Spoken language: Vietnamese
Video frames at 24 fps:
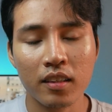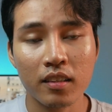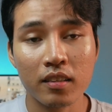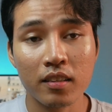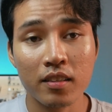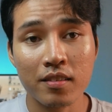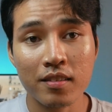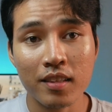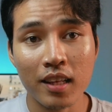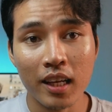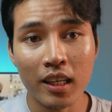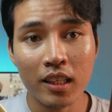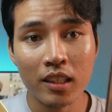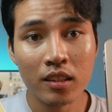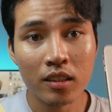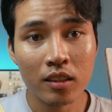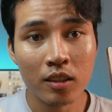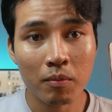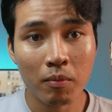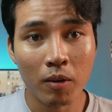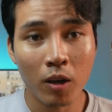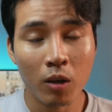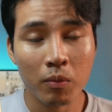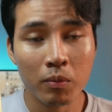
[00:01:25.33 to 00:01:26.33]
design
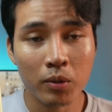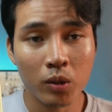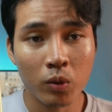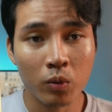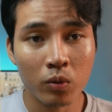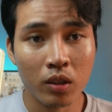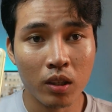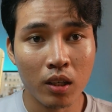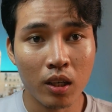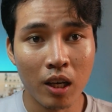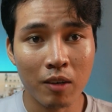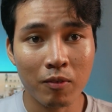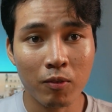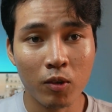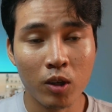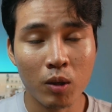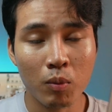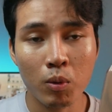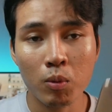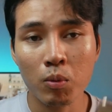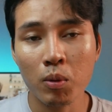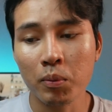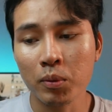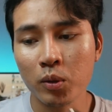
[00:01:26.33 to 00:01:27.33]
nhầm ai bị tụ tới iPhone
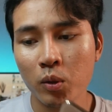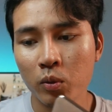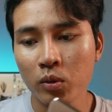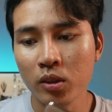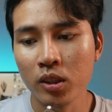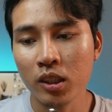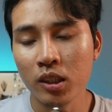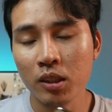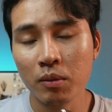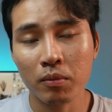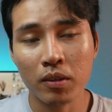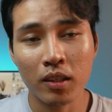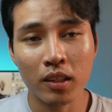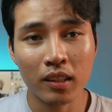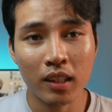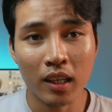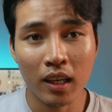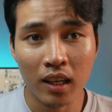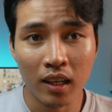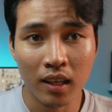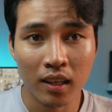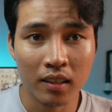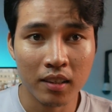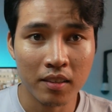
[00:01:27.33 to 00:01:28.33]
14 bị tụ tiền cực
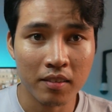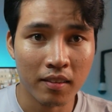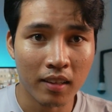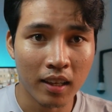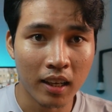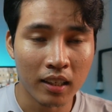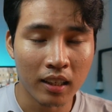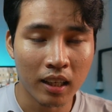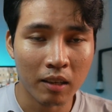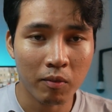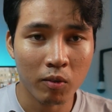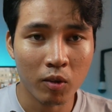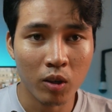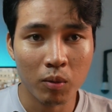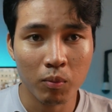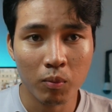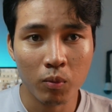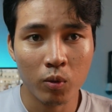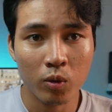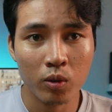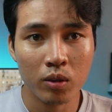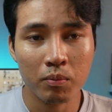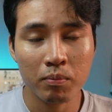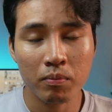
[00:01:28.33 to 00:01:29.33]
tha design iPhone
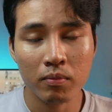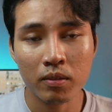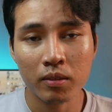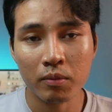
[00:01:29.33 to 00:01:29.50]
14